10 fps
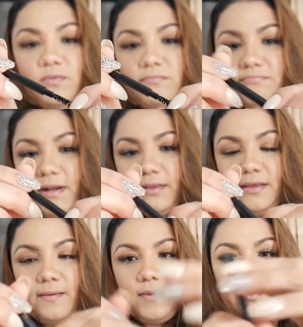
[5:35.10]
un
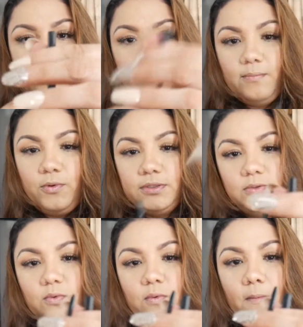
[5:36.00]
prácticamente
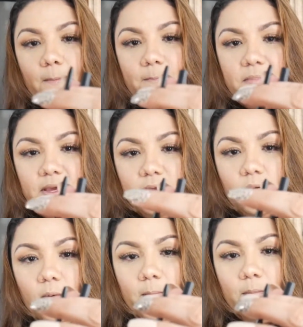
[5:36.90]
pues un
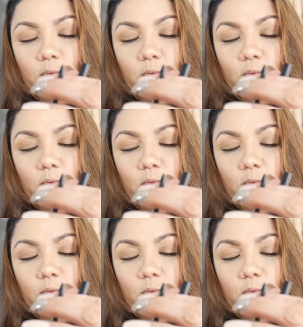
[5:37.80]
micro,